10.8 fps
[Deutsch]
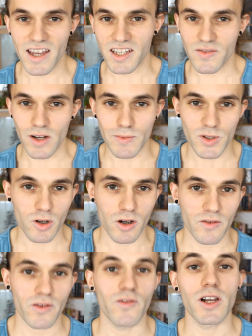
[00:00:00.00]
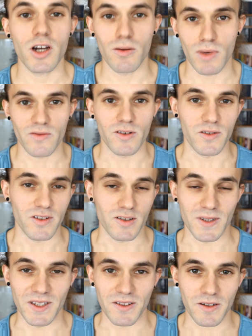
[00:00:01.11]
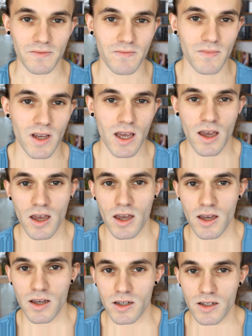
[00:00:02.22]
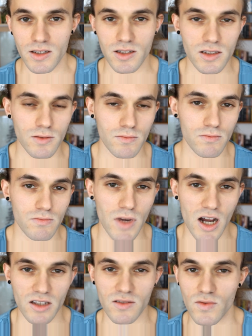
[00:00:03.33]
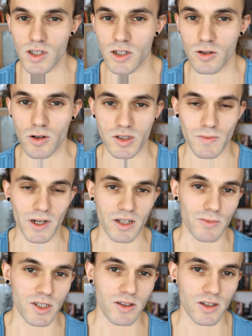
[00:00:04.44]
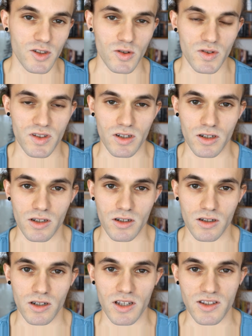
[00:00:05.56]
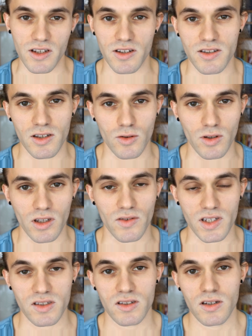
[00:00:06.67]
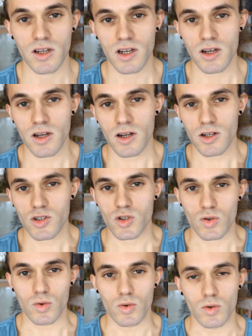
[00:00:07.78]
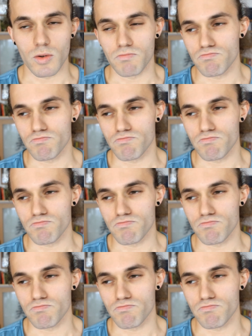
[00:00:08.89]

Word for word: hier ist Philipp Surkow, willkommen bei Fulfillment. In diesem achten Video aus meiner Meditationsserie erzähle ich dir nun etwas zu,